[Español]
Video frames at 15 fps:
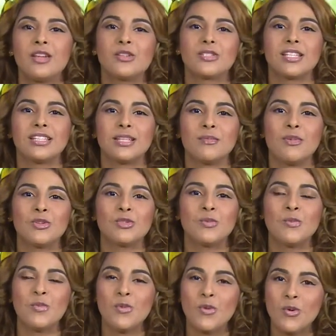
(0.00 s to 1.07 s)
nos sentimos
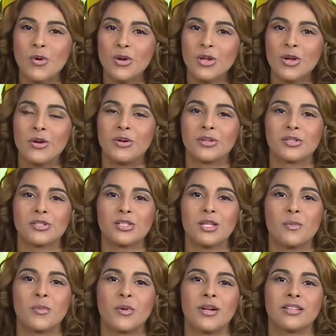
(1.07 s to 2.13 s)
muy honrosos
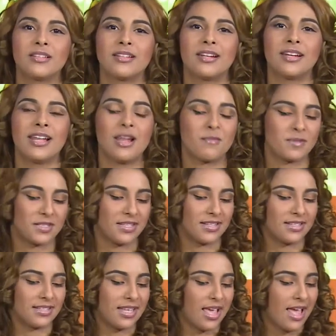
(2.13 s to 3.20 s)
de poder tener la
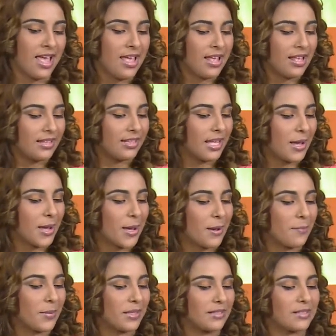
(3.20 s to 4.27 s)
presencia
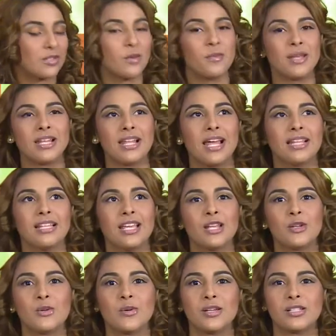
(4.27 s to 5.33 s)
de Patricio Milat
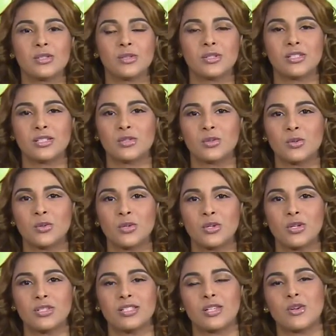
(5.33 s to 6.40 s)
en nuestros
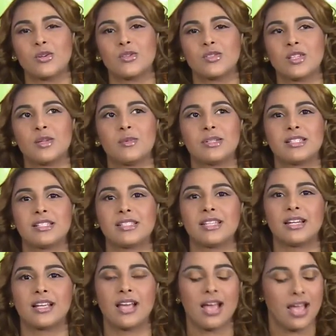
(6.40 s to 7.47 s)
estudios y conocer más
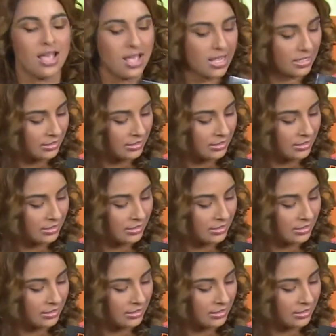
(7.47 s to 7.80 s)
acerca